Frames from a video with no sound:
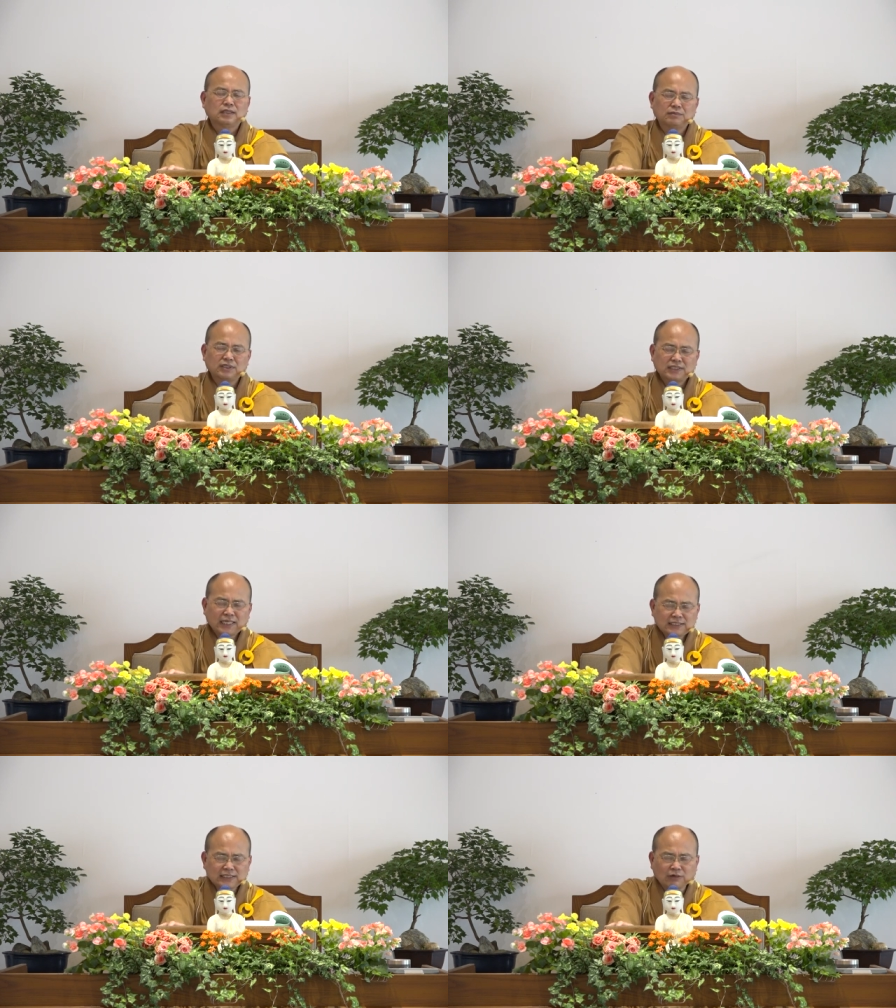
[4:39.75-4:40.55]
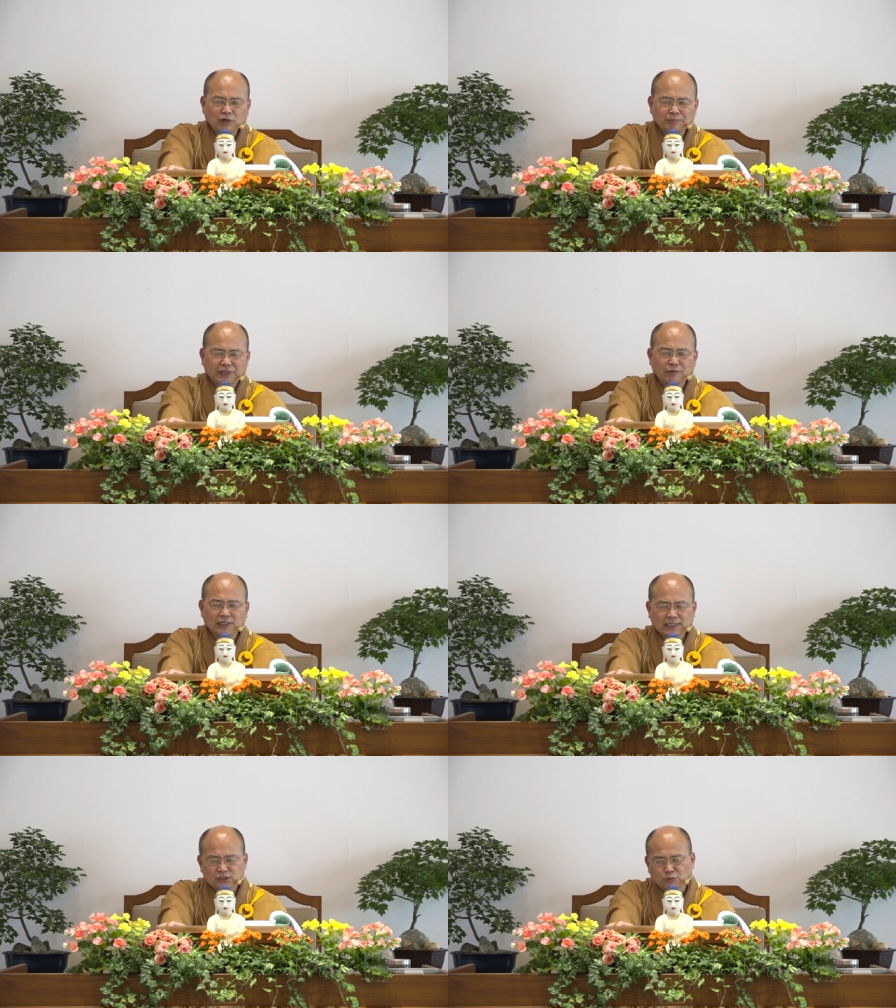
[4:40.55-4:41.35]
那么，它既然会变
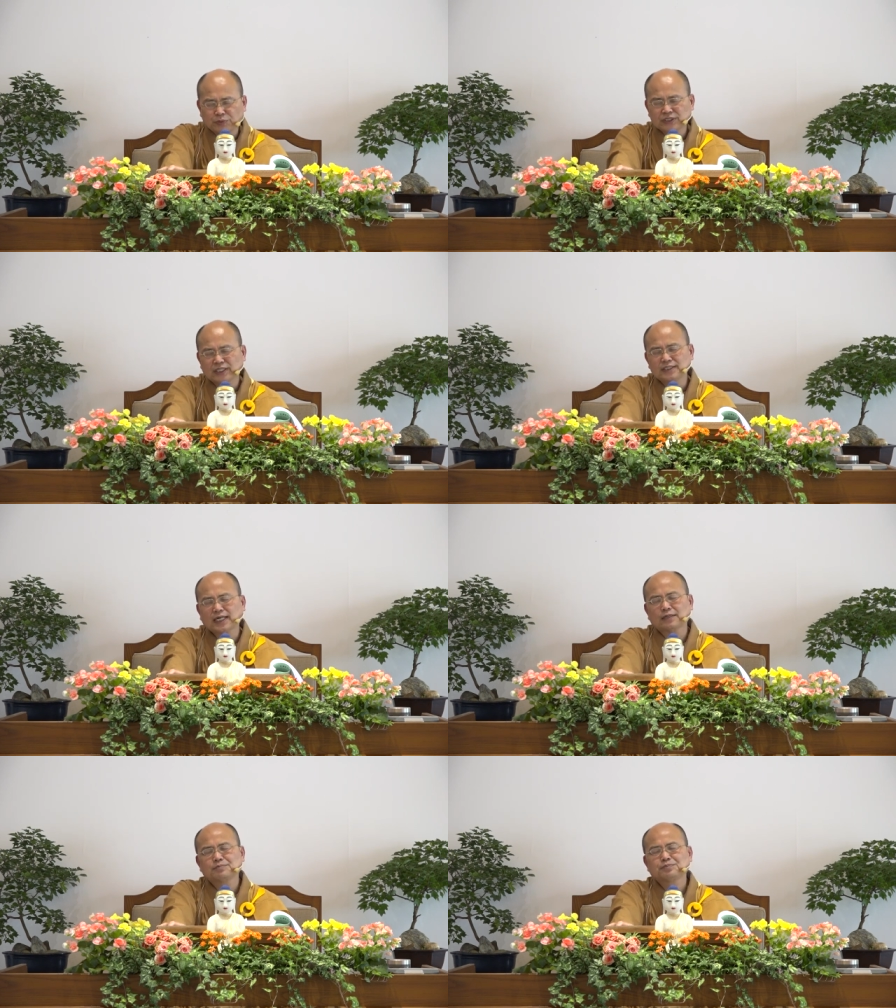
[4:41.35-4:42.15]
化，它就不是恒常。